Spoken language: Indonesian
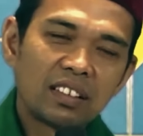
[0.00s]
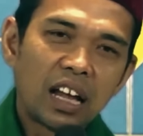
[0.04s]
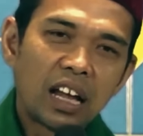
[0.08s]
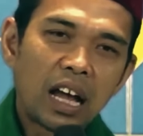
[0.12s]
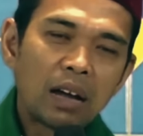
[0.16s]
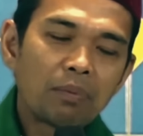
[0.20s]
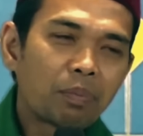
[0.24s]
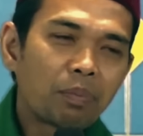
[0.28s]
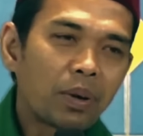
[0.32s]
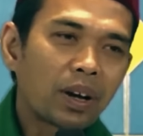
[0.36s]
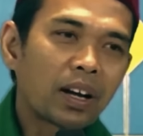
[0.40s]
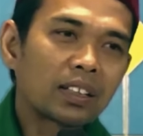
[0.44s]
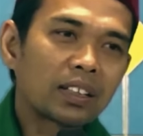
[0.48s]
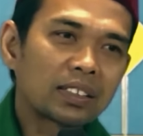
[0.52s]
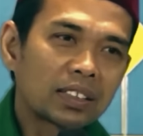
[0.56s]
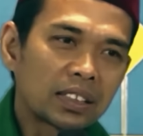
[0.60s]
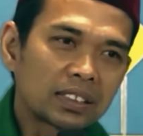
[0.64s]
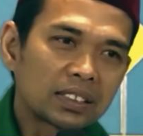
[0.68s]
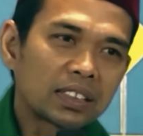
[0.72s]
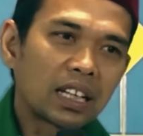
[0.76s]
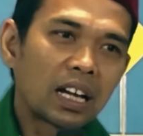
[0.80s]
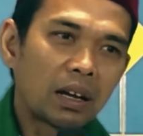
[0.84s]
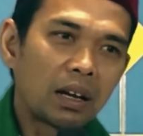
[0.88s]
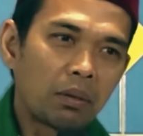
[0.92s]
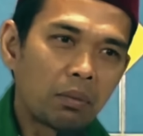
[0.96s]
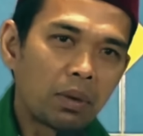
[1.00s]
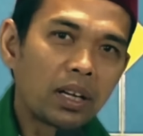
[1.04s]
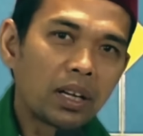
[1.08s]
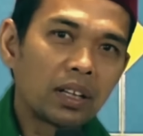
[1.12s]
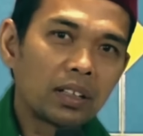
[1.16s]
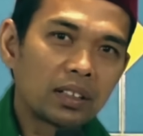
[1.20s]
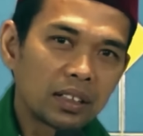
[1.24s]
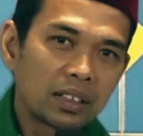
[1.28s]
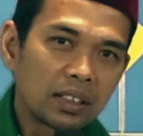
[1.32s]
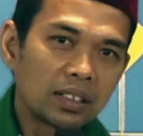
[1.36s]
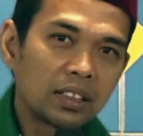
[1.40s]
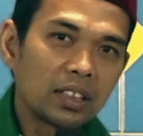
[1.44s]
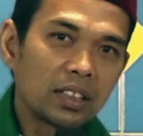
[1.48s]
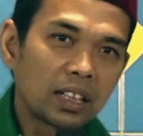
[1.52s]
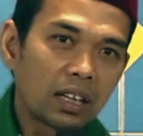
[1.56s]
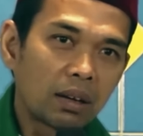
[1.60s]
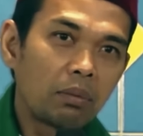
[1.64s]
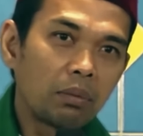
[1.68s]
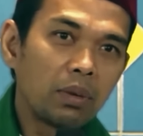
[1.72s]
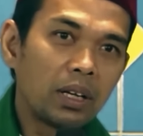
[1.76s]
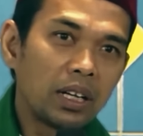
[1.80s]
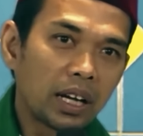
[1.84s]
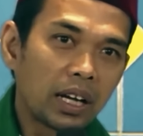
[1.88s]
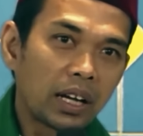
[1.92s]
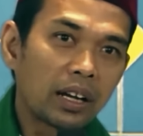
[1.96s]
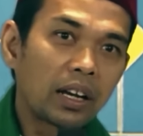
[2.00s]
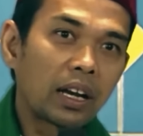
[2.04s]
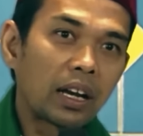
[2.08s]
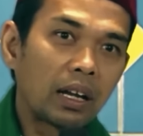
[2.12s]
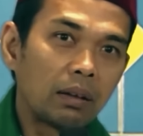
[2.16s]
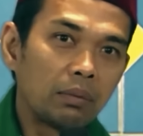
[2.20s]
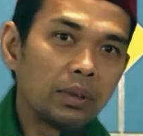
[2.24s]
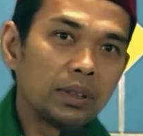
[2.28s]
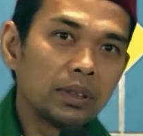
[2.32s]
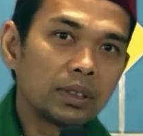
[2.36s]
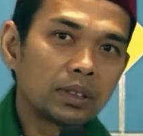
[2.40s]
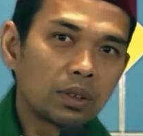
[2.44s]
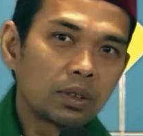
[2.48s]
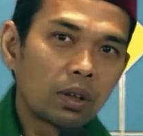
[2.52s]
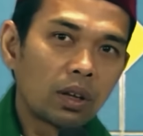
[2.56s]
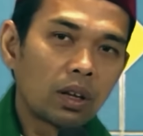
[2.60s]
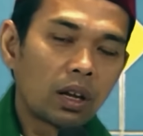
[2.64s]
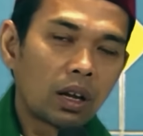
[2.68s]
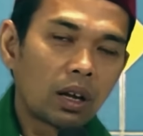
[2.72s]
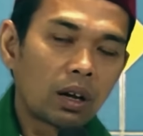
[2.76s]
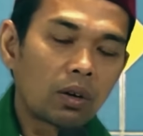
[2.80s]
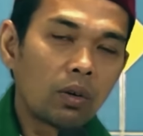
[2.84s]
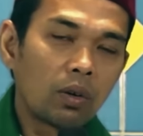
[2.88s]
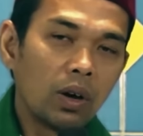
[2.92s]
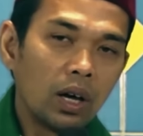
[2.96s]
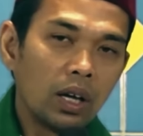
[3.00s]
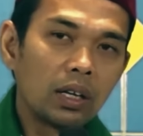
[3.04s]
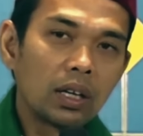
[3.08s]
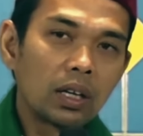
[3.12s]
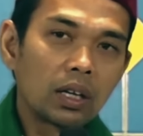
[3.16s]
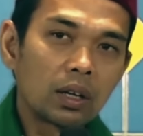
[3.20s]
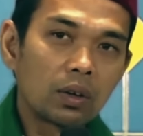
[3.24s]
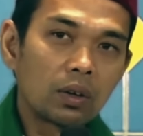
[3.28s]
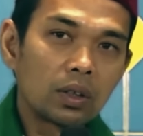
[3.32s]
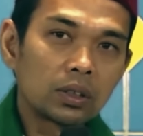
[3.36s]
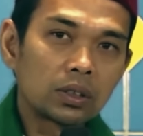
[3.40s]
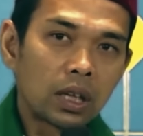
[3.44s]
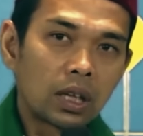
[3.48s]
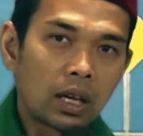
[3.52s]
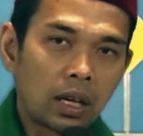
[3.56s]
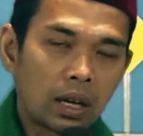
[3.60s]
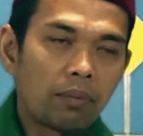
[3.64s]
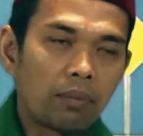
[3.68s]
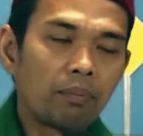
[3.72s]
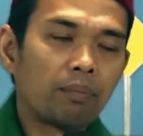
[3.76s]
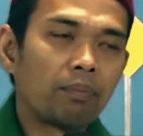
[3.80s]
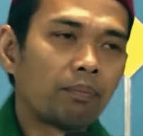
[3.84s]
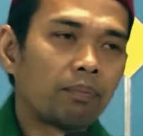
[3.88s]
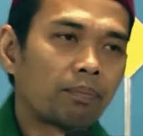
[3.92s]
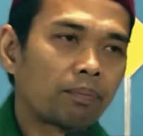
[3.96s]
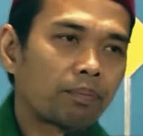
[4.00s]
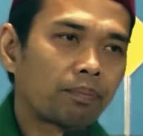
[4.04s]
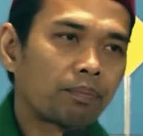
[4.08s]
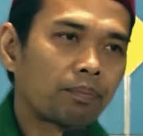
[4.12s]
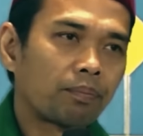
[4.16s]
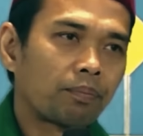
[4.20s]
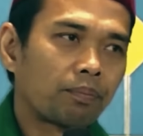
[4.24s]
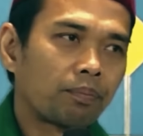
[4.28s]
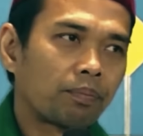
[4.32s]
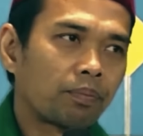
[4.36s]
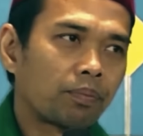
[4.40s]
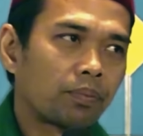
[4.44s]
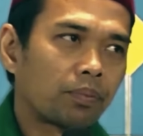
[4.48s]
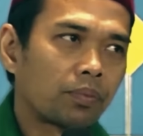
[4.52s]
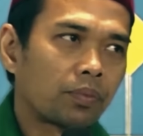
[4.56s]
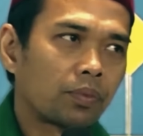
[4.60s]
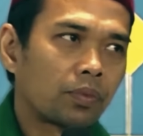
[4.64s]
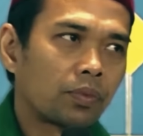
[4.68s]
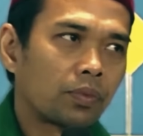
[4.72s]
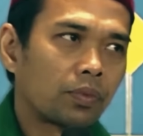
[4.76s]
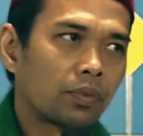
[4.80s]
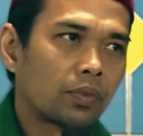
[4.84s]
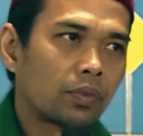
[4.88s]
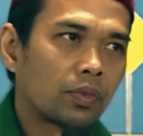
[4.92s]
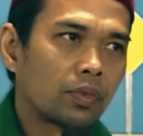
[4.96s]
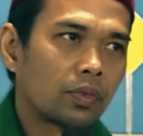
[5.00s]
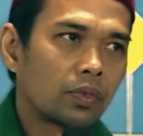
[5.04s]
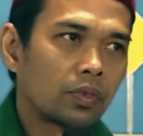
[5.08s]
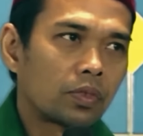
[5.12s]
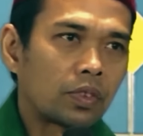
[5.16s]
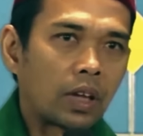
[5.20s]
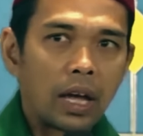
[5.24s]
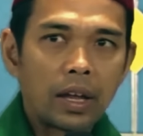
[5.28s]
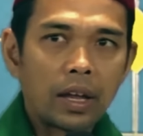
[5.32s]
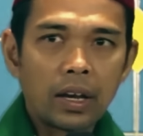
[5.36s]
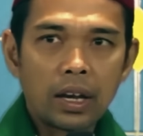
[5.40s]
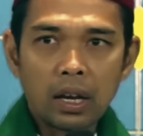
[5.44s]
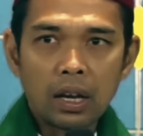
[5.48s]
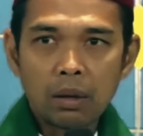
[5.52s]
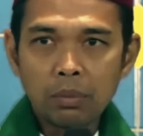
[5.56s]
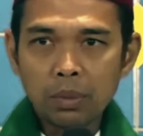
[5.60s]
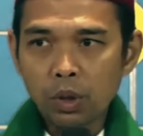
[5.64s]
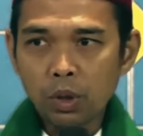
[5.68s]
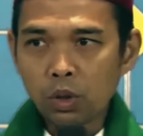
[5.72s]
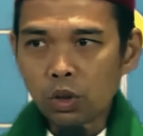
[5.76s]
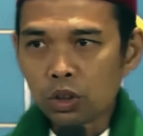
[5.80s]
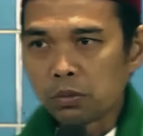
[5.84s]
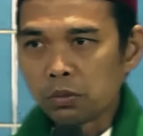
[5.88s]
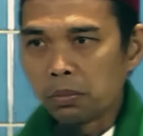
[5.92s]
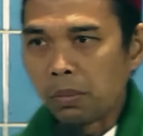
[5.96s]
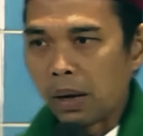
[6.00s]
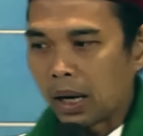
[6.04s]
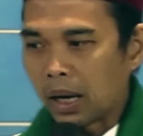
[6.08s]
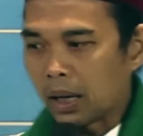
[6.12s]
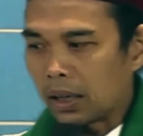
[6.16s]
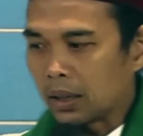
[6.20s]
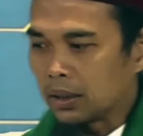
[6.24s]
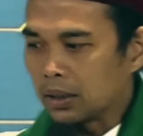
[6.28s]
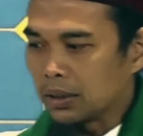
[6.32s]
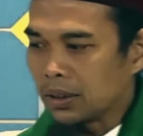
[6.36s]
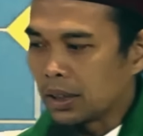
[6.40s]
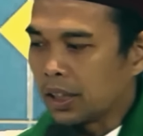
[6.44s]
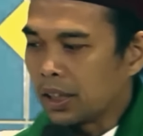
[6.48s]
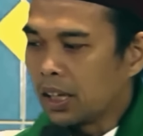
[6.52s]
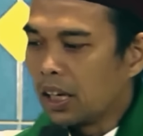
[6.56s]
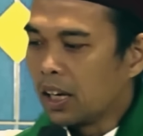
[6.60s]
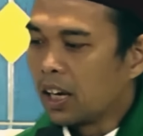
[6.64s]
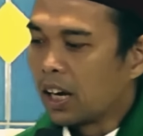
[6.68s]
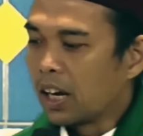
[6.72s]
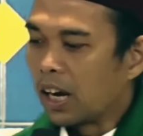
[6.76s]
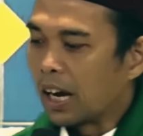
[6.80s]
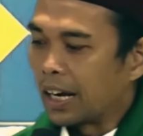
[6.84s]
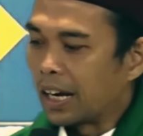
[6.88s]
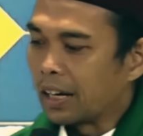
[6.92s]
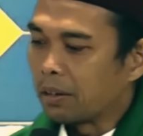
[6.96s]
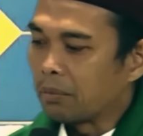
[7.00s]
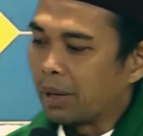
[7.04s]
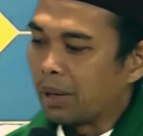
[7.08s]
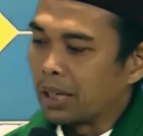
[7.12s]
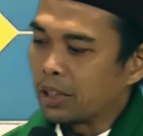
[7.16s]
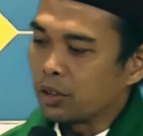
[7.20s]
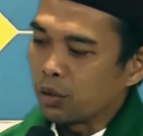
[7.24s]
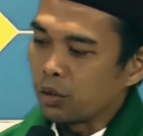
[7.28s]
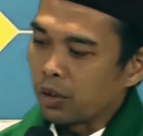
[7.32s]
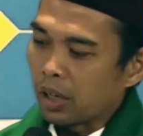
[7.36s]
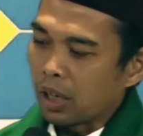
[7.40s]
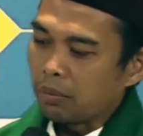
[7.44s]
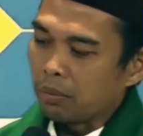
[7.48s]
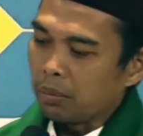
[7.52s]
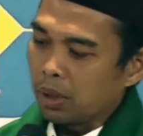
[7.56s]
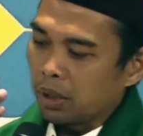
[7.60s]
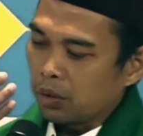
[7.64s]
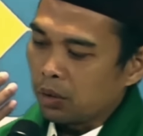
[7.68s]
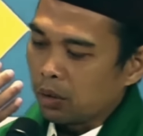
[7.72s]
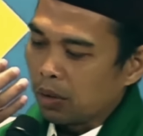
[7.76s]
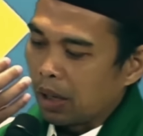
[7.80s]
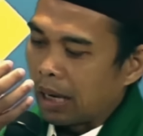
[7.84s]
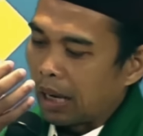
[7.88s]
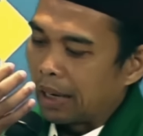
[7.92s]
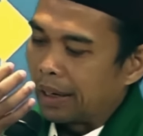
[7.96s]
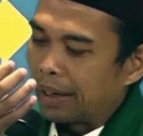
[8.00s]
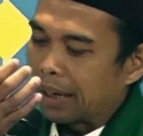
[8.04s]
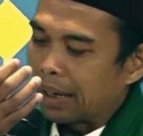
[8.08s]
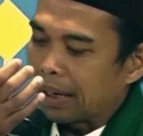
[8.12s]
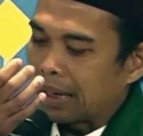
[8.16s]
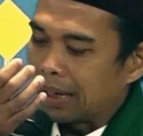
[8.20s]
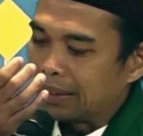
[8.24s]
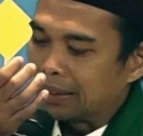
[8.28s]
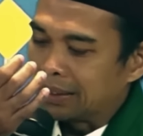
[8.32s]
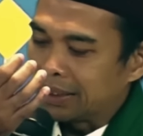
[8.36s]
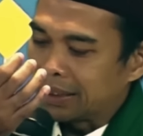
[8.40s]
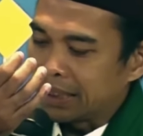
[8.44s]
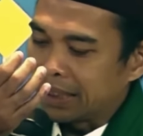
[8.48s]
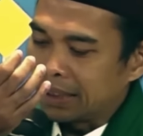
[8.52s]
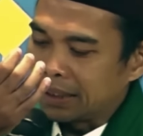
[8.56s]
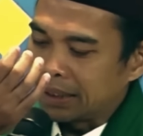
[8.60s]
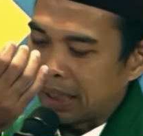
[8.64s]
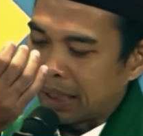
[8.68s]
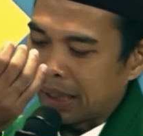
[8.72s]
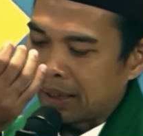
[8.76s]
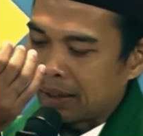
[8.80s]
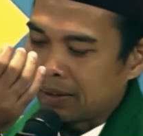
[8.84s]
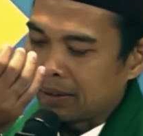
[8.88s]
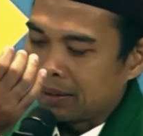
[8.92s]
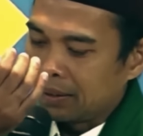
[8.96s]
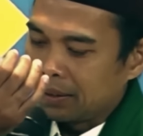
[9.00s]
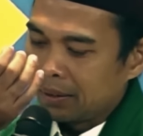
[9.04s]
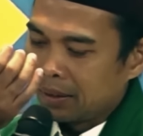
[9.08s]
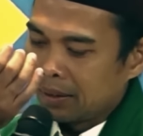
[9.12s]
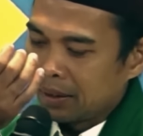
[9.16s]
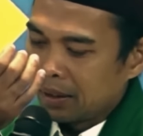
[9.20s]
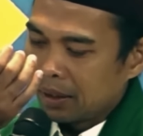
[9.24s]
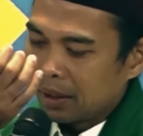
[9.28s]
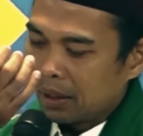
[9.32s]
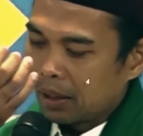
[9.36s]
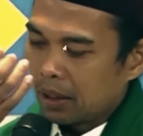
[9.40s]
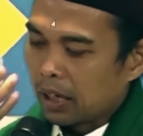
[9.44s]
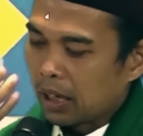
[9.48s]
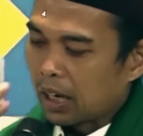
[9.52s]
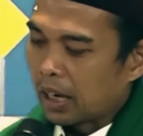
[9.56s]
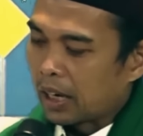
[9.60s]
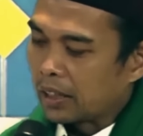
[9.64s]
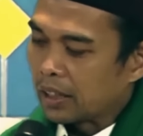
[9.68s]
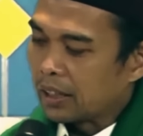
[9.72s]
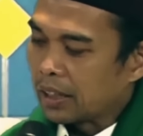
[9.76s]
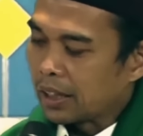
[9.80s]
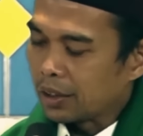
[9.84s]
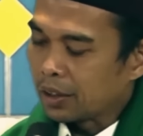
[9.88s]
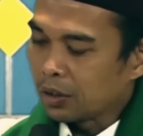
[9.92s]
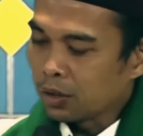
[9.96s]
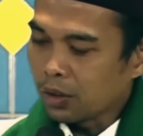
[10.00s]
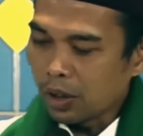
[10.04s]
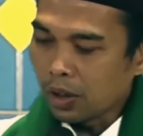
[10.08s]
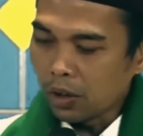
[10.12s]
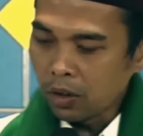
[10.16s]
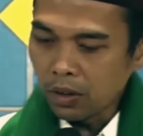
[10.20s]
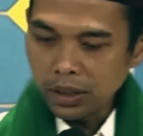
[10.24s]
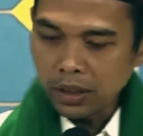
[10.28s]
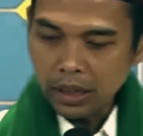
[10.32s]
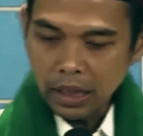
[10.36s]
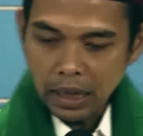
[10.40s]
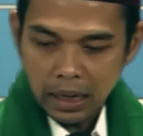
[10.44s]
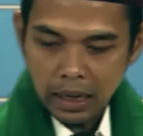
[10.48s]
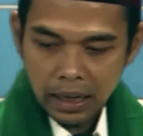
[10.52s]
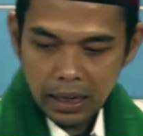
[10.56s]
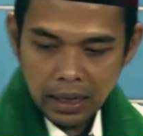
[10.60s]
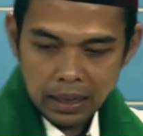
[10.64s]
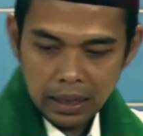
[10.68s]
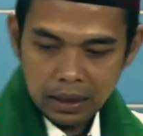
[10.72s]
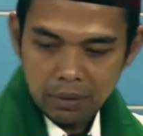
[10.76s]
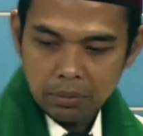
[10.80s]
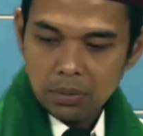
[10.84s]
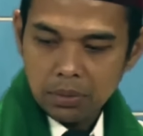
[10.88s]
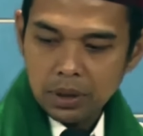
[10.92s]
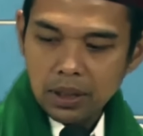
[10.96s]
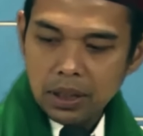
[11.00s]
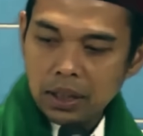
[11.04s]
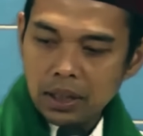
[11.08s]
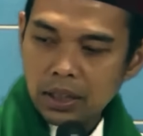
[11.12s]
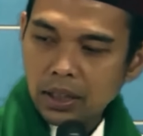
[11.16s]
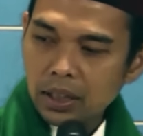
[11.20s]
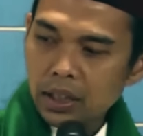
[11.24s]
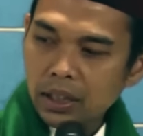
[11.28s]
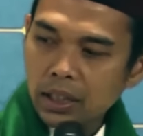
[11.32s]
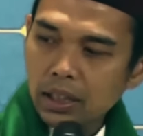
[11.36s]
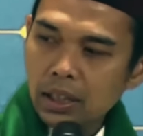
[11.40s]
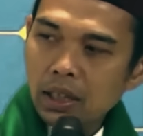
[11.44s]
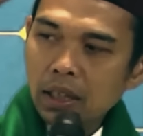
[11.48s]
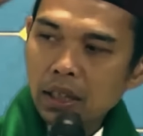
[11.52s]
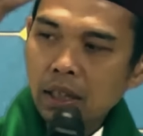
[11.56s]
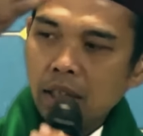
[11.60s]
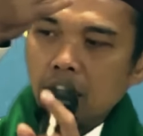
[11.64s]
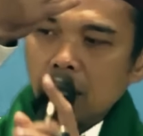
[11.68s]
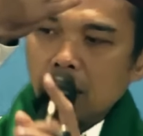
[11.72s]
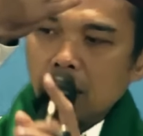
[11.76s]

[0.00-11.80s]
apa kata sahabat ketika melihat Nabi Shallallahu Alaihi Wasallam saat Nabi khutbah jadi lengan baju Nabi itu nggak ada kancingnya lengannya itu kalau diangkat begini